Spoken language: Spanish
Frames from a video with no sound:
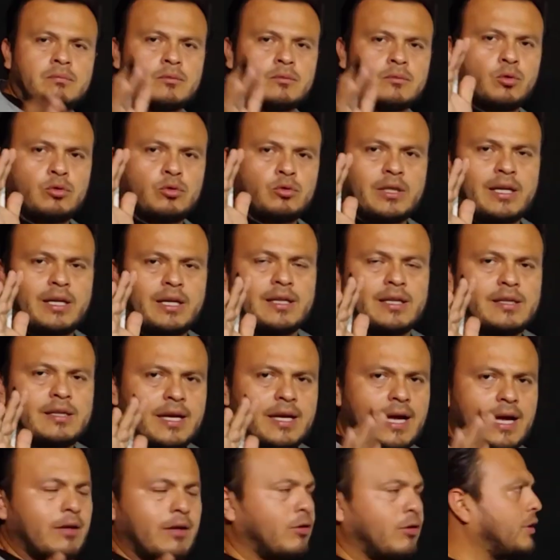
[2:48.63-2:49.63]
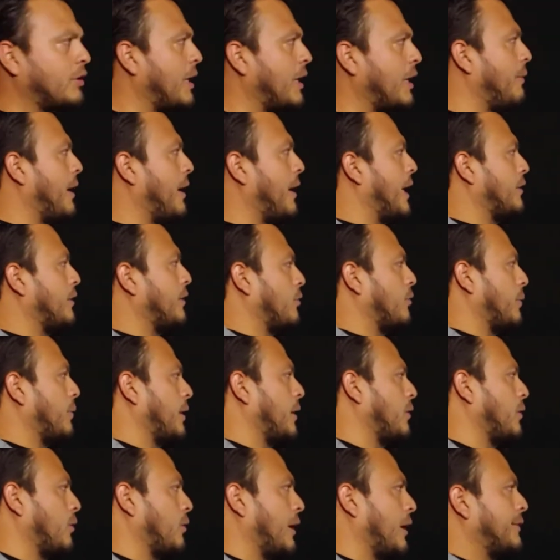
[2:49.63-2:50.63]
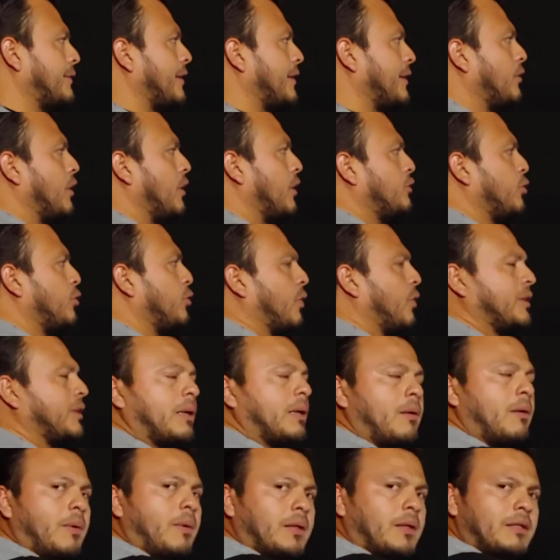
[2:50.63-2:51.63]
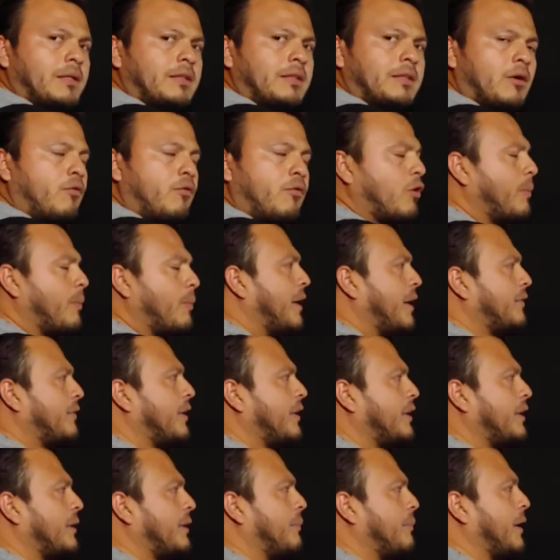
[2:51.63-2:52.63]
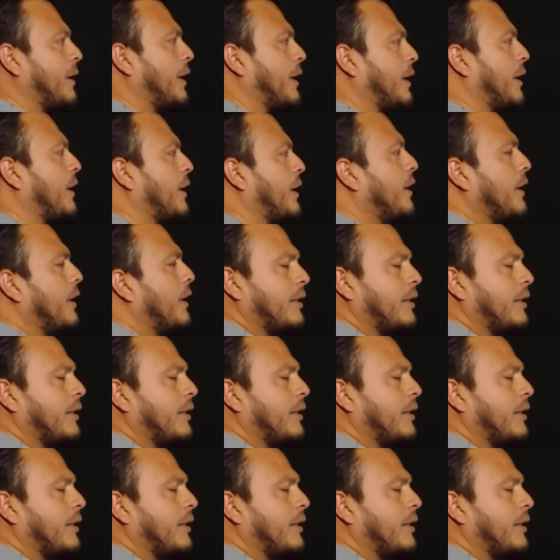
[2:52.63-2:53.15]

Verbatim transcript: Tú tienes 10 años trabajando, viejo. El saldo de su cuenta de vivienda se conforma de la siguiente manera.